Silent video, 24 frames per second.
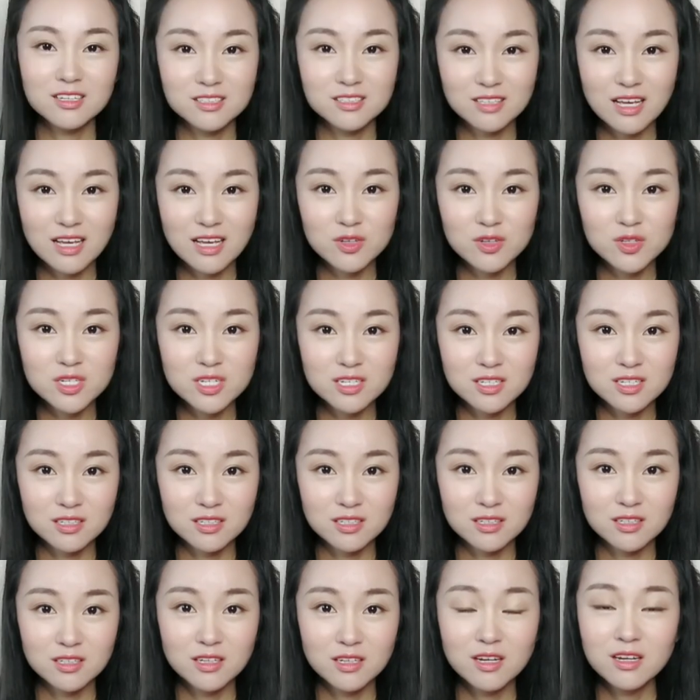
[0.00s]
当
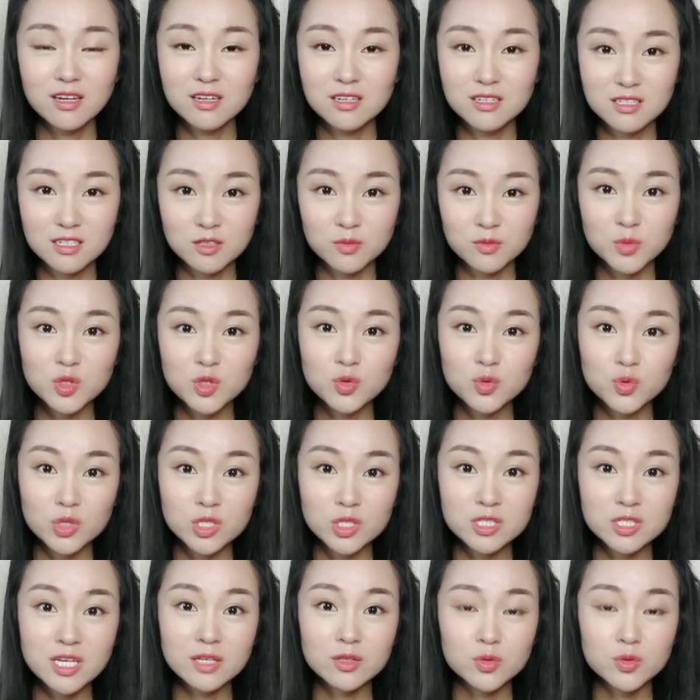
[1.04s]
时，神秘学
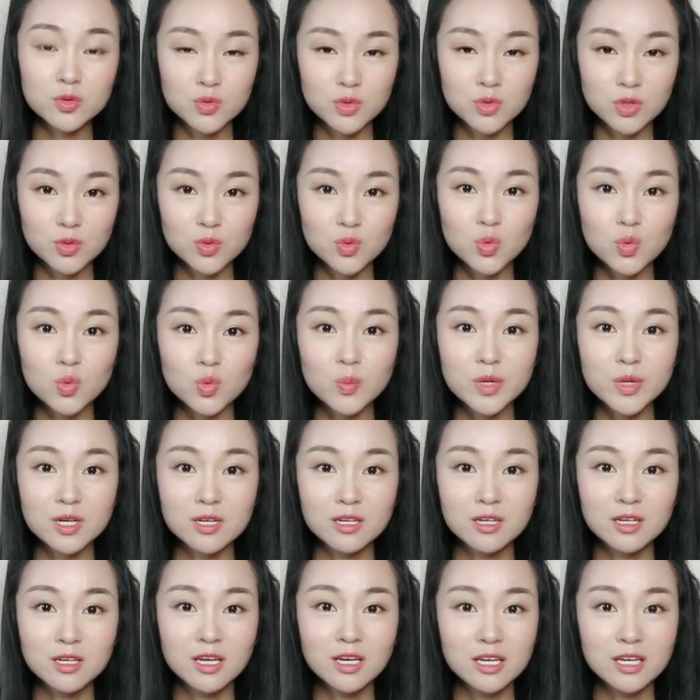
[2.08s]
校的学徒们
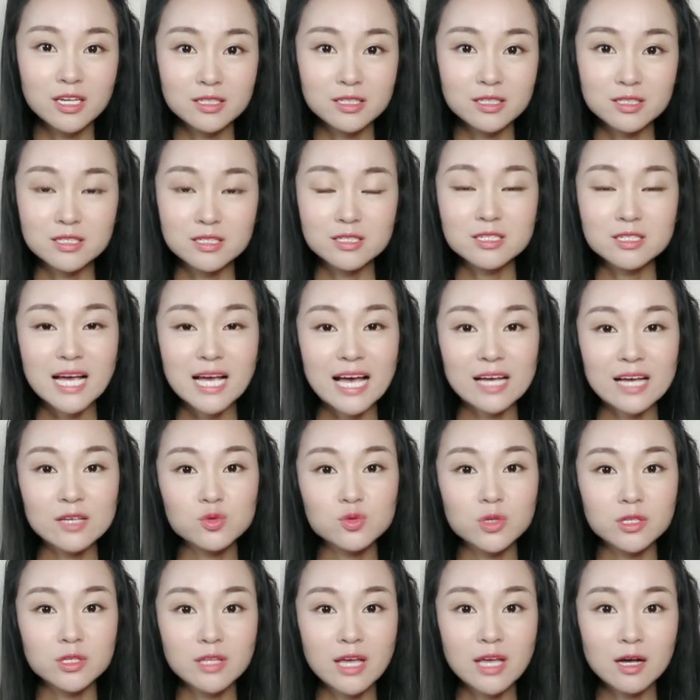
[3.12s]
已经察
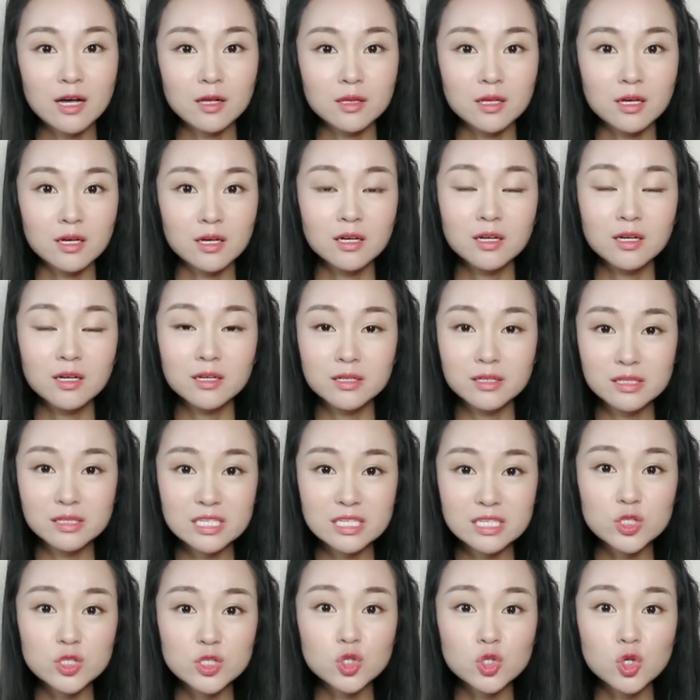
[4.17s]
觉到了
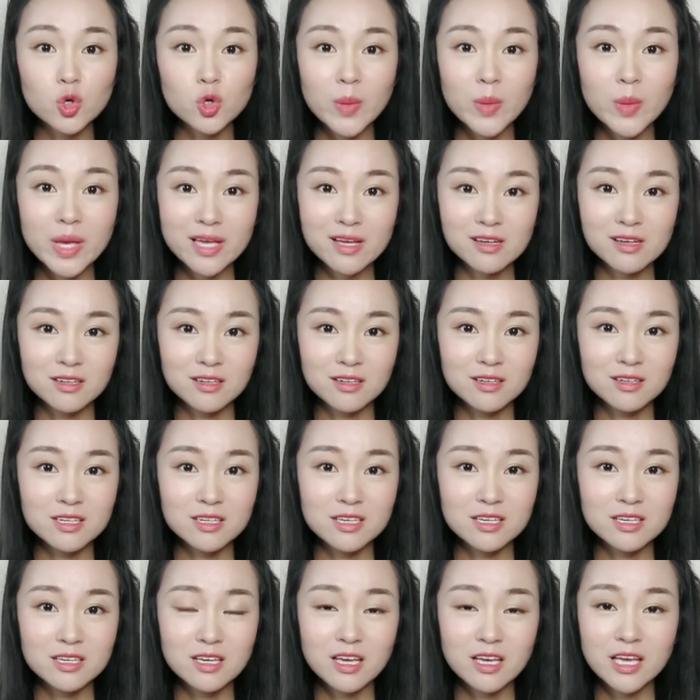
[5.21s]
地球被隔
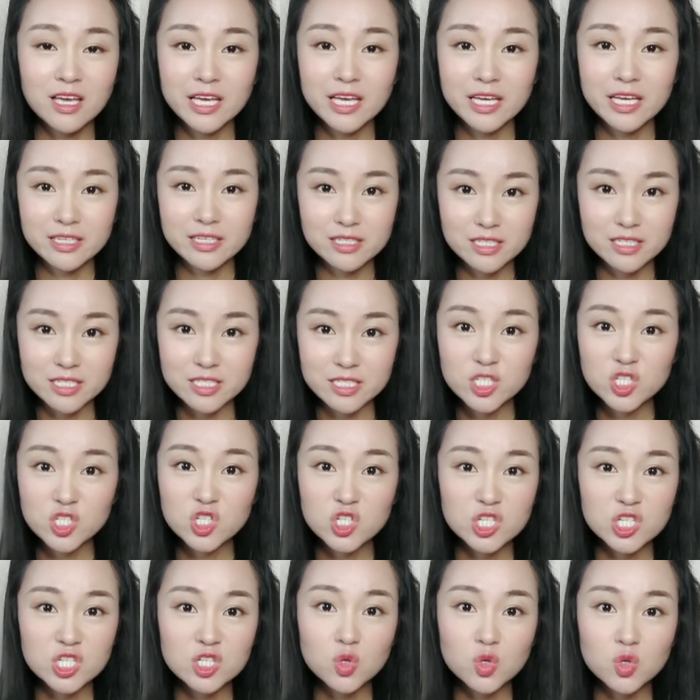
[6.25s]
离以及
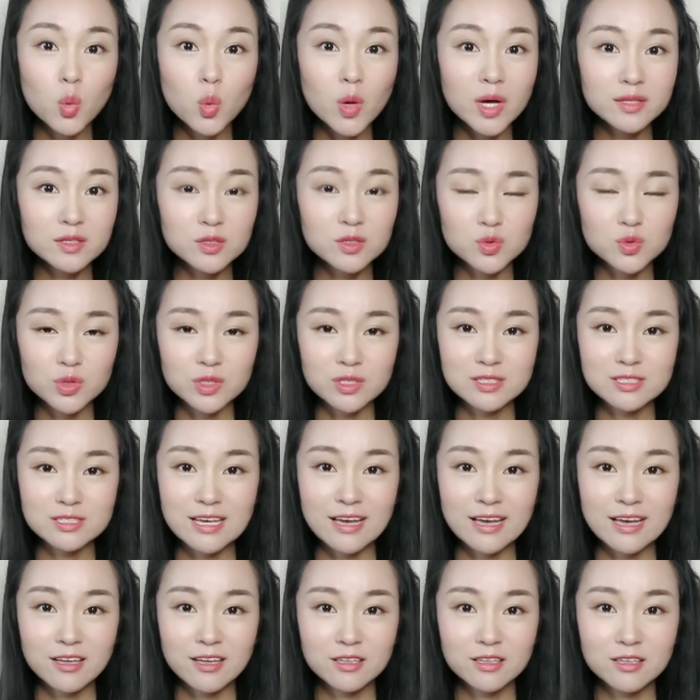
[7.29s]
执政官的存
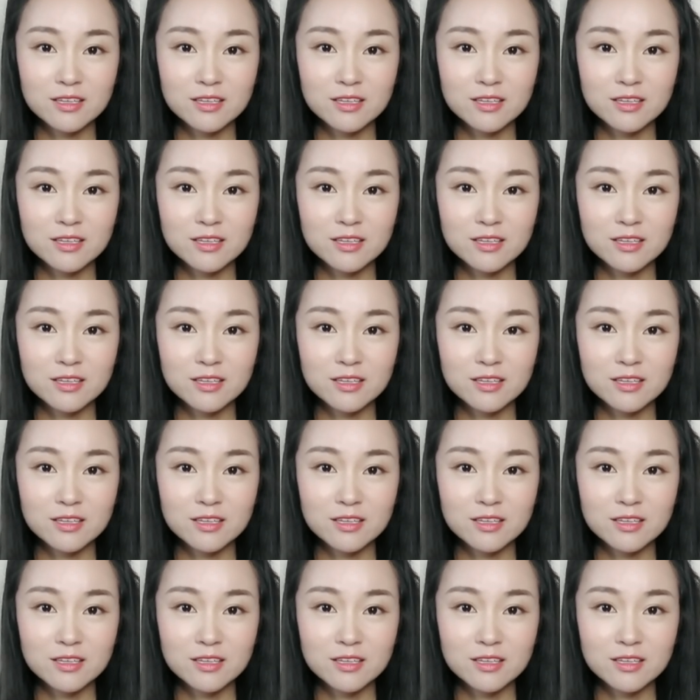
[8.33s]
在。